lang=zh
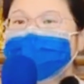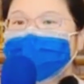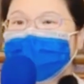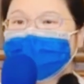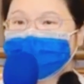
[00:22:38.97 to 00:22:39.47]

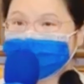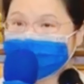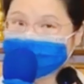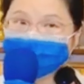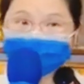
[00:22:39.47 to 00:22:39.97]
好，如果
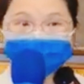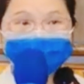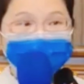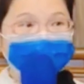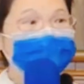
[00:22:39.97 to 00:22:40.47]
你说啊，拍
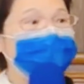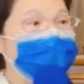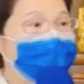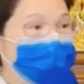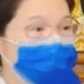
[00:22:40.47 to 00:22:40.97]
热
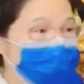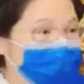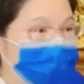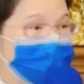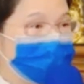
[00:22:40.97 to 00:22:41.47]
啦。
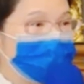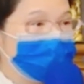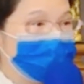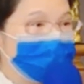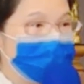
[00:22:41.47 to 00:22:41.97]

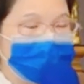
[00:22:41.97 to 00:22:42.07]
嗯，